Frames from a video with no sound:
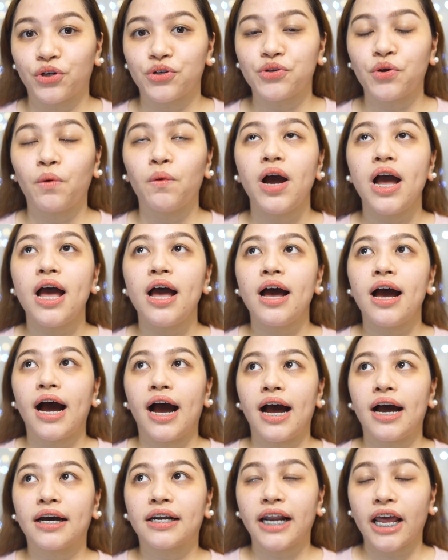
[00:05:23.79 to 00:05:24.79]
So,
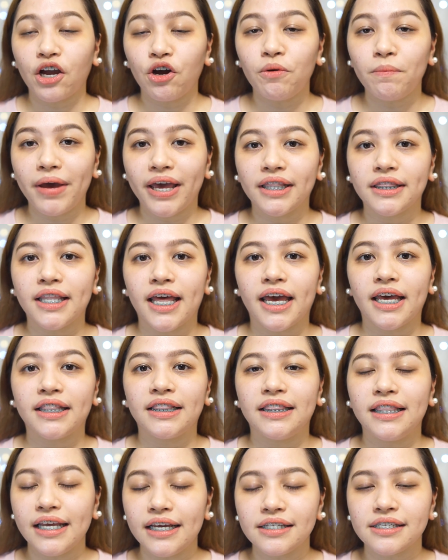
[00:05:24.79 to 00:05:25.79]
ang recommended,
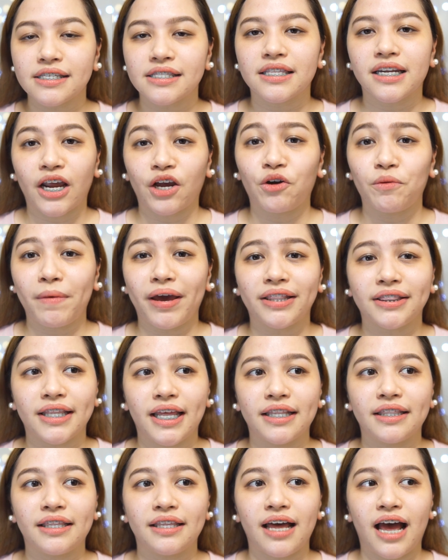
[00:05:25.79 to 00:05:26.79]
least
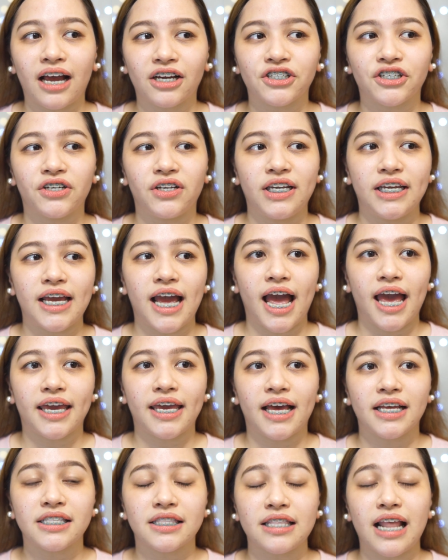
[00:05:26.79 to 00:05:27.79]
recommended actually ay
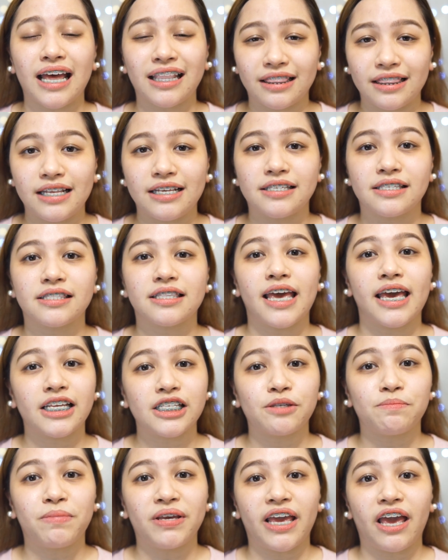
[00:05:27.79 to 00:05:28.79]
at, at least
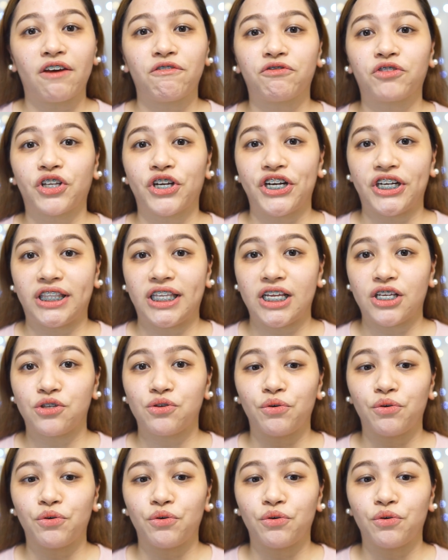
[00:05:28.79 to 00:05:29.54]
SPF 30.